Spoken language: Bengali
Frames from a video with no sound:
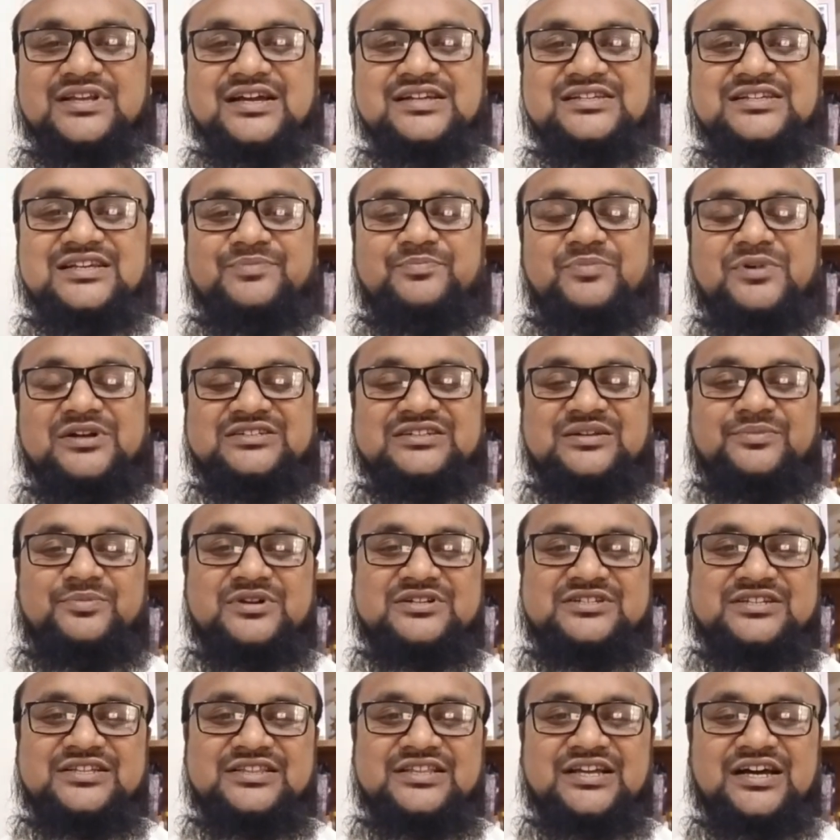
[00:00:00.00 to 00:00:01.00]
কাজের
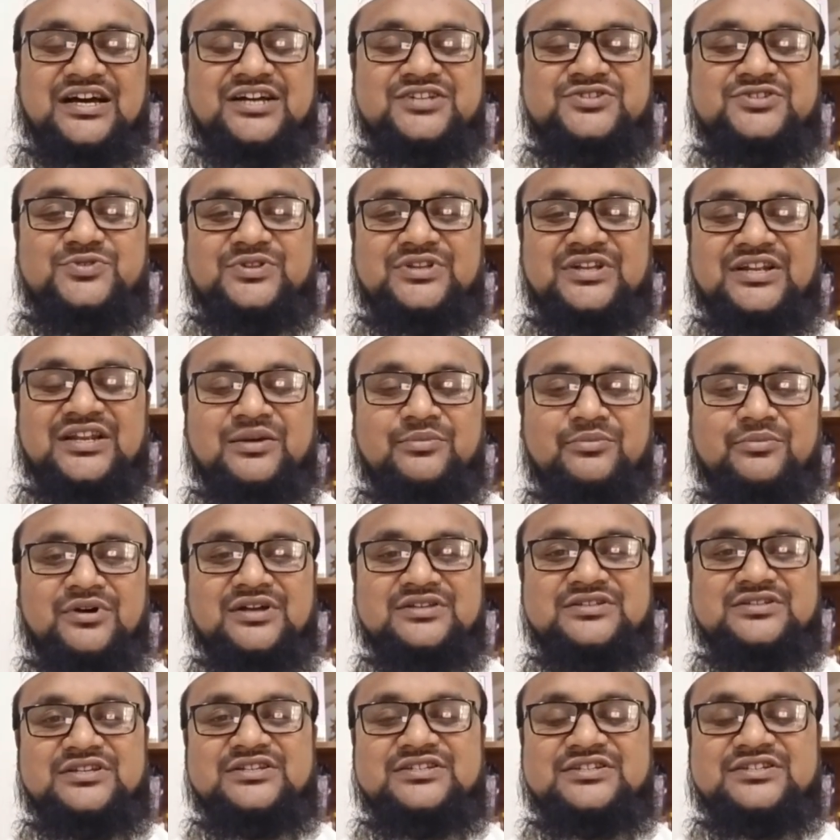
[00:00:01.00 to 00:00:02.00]
পাশাপাশি তাহাজতে
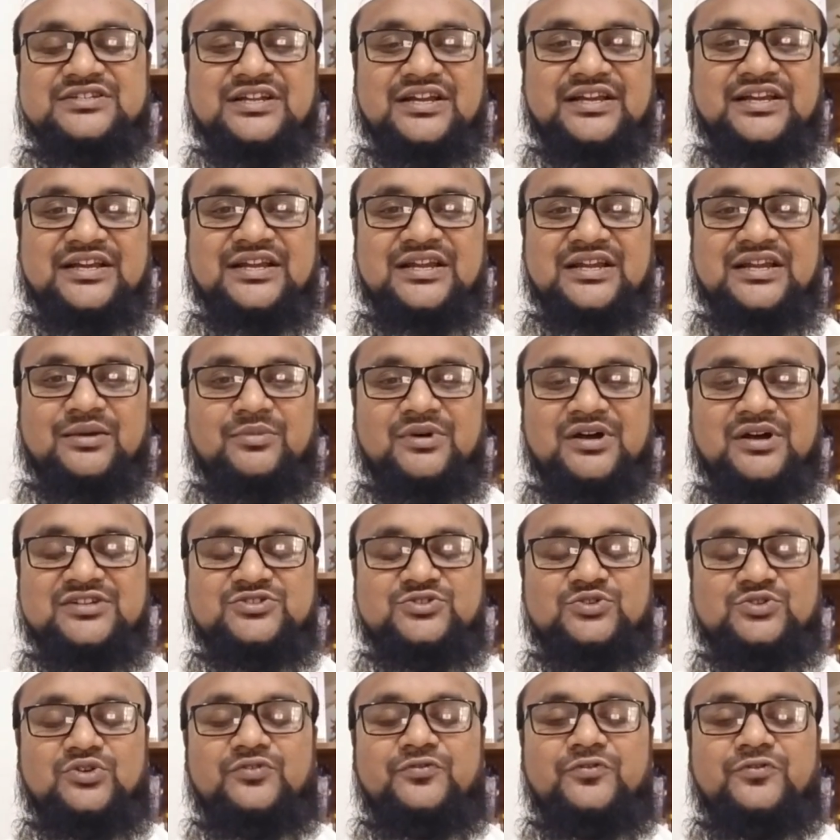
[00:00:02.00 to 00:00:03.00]
নামাজ ইশরাকের নামাজ
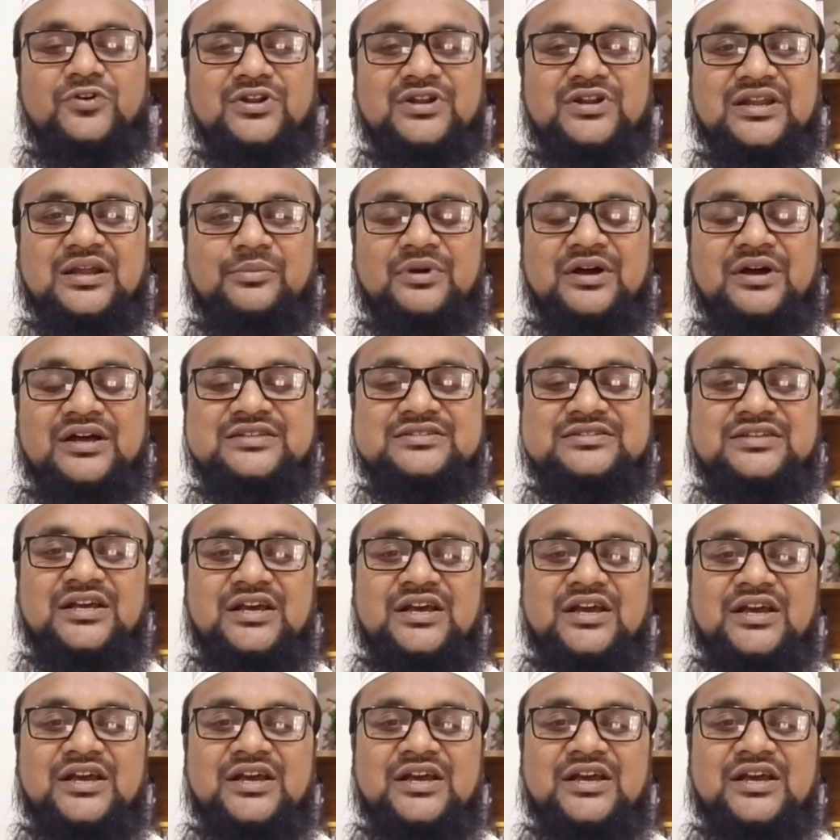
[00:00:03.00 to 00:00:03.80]
নফল নামাজ